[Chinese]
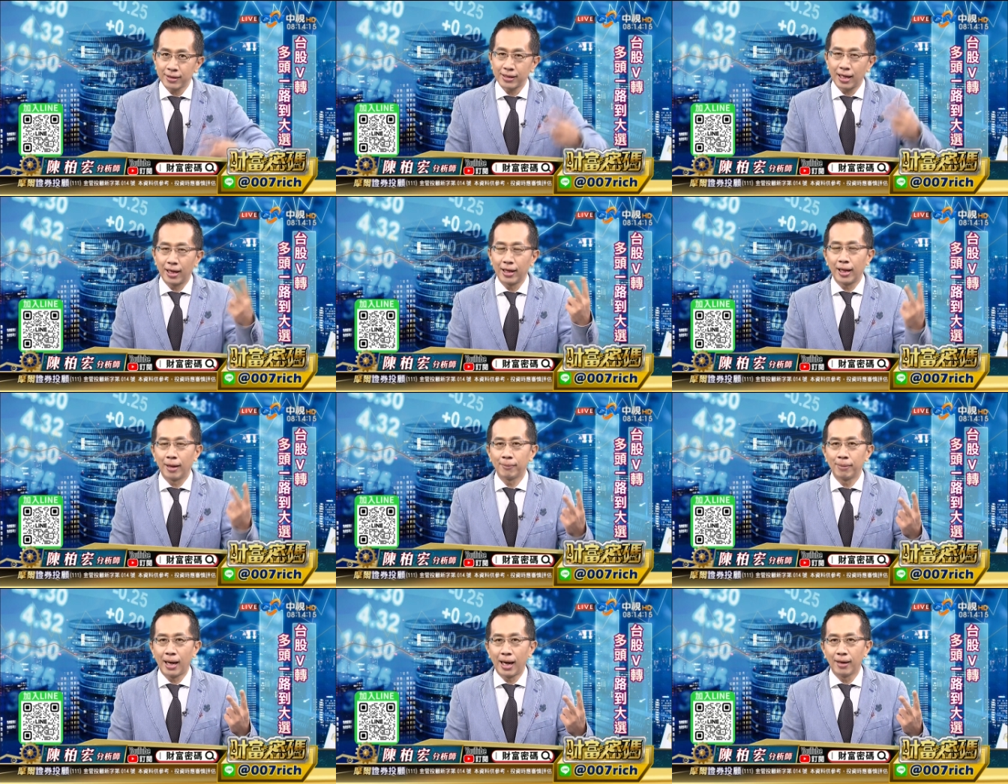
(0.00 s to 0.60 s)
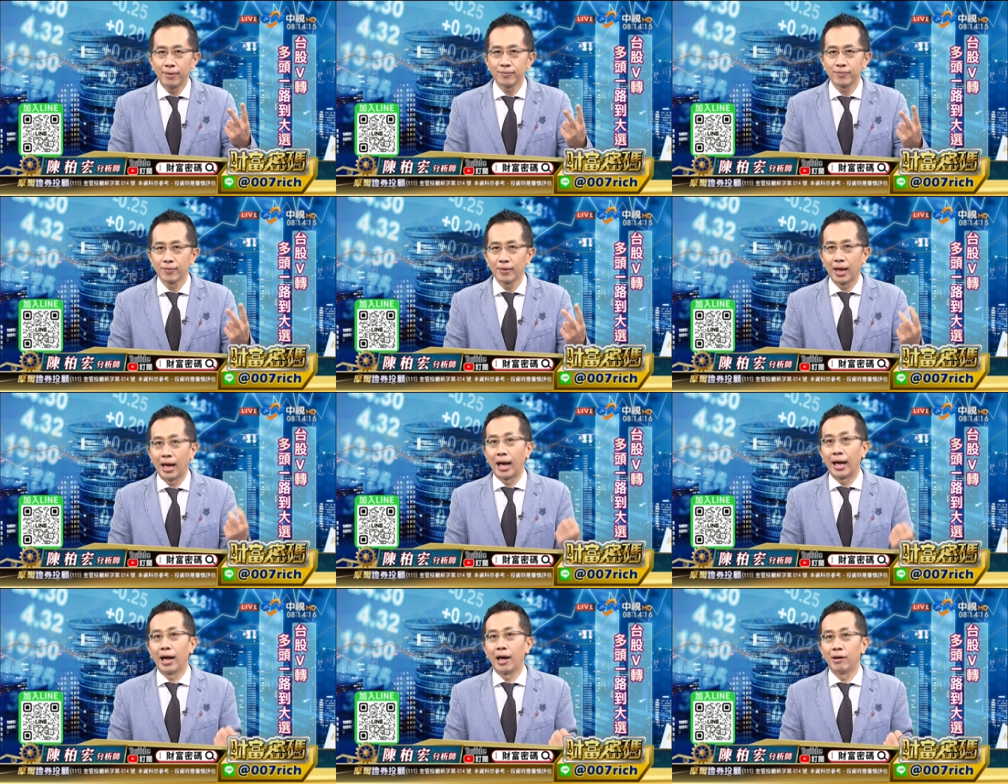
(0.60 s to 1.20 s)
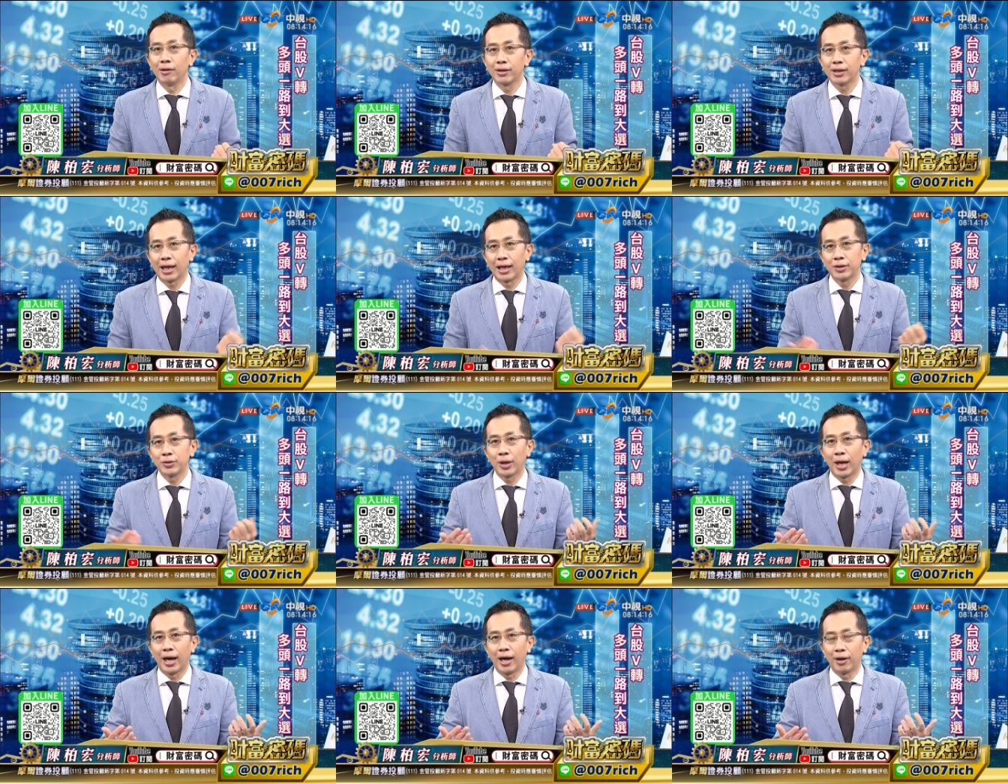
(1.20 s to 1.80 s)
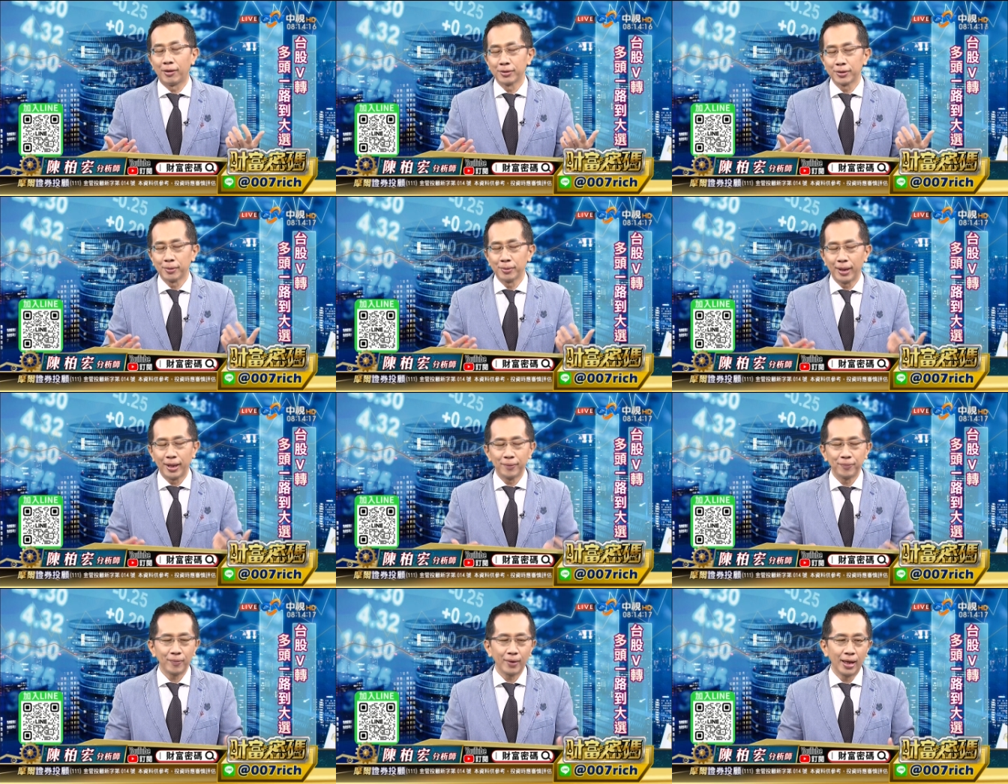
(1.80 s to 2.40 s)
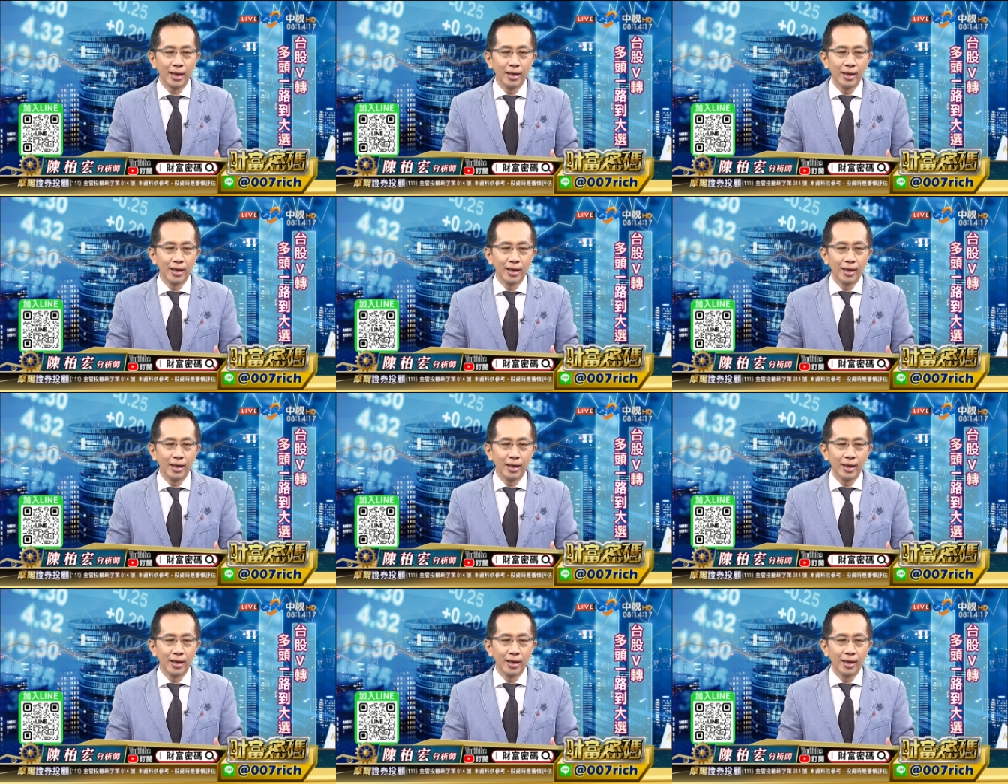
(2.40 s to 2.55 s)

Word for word: 涨两趴，还好，感觉还好，对不对？